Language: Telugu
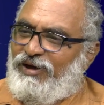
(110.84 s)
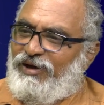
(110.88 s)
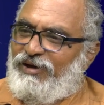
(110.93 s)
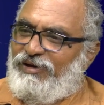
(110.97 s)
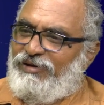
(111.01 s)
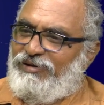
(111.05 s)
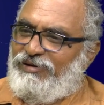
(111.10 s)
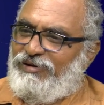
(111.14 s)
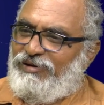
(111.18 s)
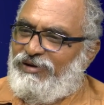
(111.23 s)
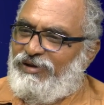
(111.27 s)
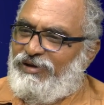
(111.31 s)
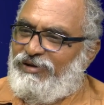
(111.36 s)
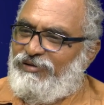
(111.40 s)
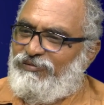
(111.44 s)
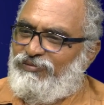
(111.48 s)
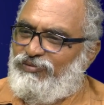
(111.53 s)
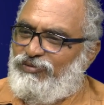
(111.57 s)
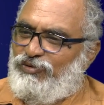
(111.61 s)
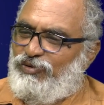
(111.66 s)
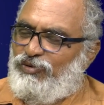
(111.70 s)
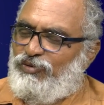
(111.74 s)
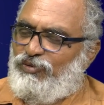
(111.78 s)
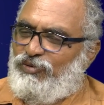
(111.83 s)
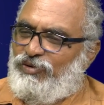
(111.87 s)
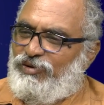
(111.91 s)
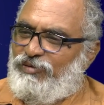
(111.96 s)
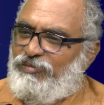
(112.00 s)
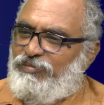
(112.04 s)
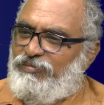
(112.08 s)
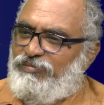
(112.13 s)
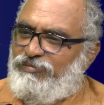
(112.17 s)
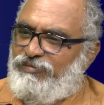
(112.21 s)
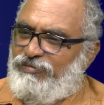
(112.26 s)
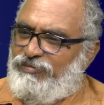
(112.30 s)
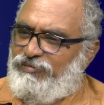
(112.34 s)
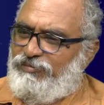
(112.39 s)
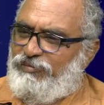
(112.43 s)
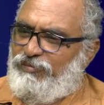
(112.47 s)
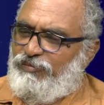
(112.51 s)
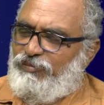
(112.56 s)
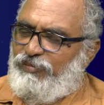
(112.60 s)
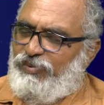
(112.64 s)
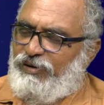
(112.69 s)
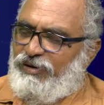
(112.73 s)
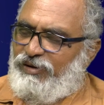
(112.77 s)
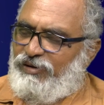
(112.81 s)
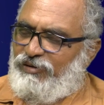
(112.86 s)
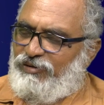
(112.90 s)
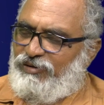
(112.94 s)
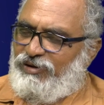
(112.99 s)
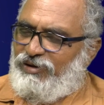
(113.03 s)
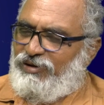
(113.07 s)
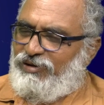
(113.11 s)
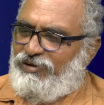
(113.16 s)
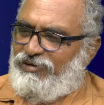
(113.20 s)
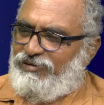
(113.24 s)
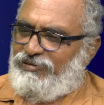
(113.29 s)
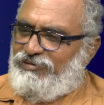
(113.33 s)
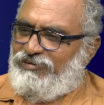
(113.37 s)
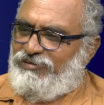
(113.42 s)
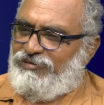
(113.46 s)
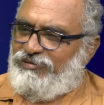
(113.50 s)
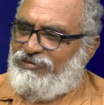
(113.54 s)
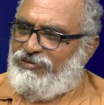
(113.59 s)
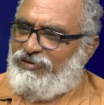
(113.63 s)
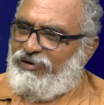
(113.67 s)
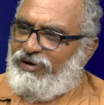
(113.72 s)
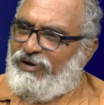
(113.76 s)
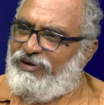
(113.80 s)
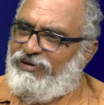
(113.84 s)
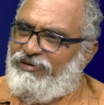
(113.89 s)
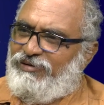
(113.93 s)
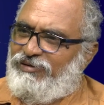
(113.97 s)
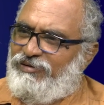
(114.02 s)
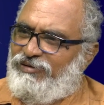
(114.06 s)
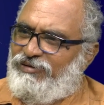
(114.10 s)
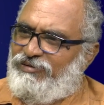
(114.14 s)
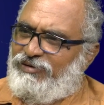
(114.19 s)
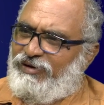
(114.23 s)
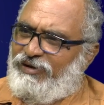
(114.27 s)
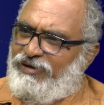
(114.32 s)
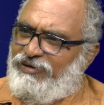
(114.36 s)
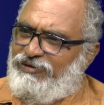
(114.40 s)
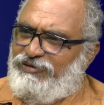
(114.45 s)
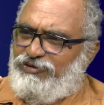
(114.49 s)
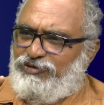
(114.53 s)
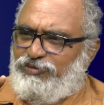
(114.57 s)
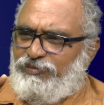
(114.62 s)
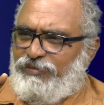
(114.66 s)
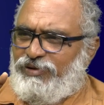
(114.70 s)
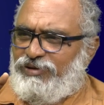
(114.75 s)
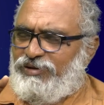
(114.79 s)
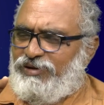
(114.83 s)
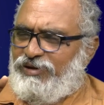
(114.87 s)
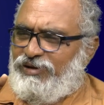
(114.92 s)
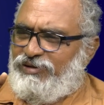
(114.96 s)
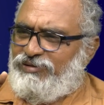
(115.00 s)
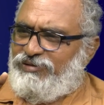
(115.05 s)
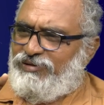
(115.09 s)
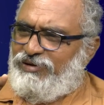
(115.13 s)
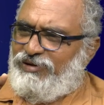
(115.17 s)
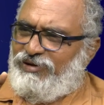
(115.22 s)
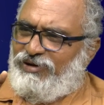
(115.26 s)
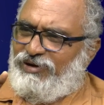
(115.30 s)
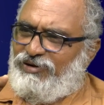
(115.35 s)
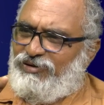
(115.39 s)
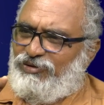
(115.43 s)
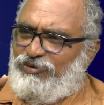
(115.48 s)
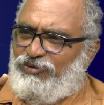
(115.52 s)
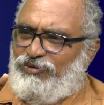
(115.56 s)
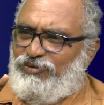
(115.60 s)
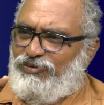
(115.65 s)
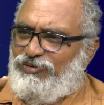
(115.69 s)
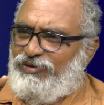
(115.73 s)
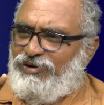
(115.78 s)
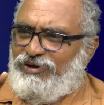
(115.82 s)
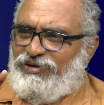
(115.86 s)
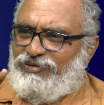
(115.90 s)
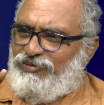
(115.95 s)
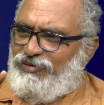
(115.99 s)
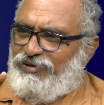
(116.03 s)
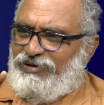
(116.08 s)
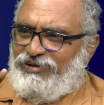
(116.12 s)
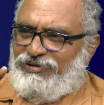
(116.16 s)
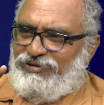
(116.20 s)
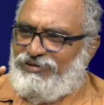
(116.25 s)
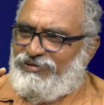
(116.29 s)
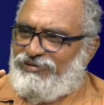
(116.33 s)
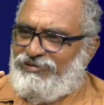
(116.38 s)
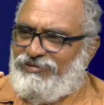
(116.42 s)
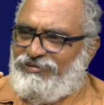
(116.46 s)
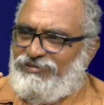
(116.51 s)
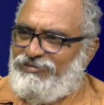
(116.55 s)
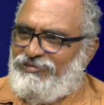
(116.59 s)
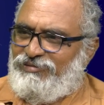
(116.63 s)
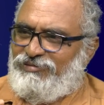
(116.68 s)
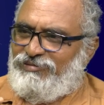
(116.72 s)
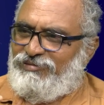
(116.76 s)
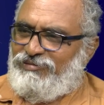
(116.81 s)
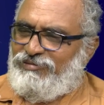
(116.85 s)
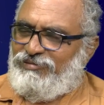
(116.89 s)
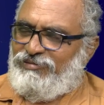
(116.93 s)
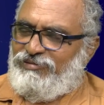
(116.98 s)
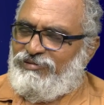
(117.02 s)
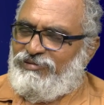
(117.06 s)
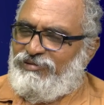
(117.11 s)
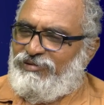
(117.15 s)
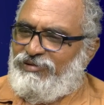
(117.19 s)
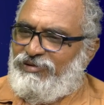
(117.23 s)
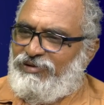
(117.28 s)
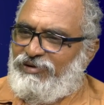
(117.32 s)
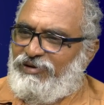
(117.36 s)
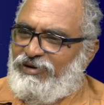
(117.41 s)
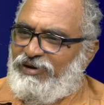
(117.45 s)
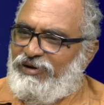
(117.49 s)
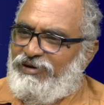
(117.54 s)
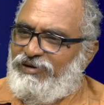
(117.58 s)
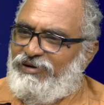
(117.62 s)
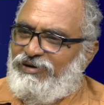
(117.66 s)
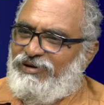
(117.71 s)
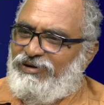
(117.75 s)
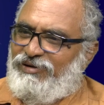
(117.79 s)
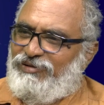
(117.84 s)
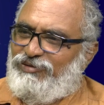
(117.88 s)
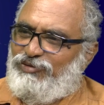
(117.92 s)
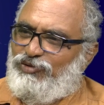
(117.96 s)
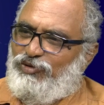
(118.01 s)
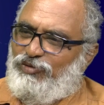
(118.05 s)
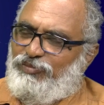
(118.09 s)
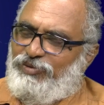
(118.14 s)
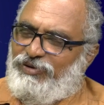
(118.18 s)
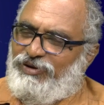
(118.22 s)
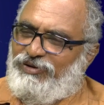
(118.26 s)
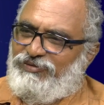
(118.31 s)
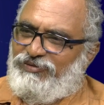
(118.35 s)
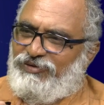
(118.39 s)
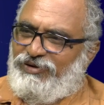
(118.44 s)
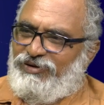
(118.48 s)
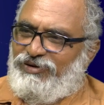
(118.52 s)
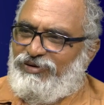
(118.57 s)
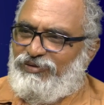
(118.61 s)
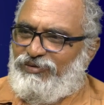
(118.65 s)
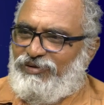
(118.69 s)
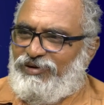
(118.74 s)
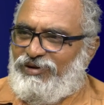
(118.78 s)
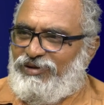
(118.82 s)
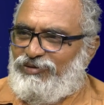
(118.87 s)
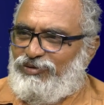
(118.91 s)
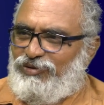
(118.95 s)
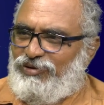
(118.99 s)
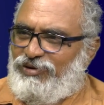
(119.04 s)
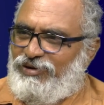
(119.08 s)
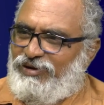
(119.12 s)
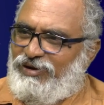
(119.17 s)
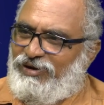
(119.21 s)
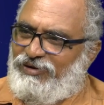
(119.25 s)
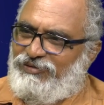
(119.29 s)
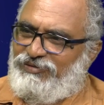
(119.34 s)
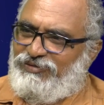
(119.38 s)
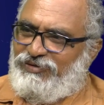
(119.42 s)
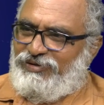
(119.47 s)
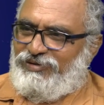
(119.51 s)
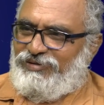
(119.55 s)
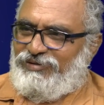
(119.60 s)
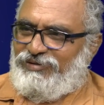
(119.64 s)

అంటే ఆయన లైఫ్లో ఒక ఒక ట్రైన్ ట్రైన్స్ మీద కేంద్రీకరణ కూడా ఉండేది వీళ్ళు రైళ్లను దోపిడీ చేయటం అనేది కూడా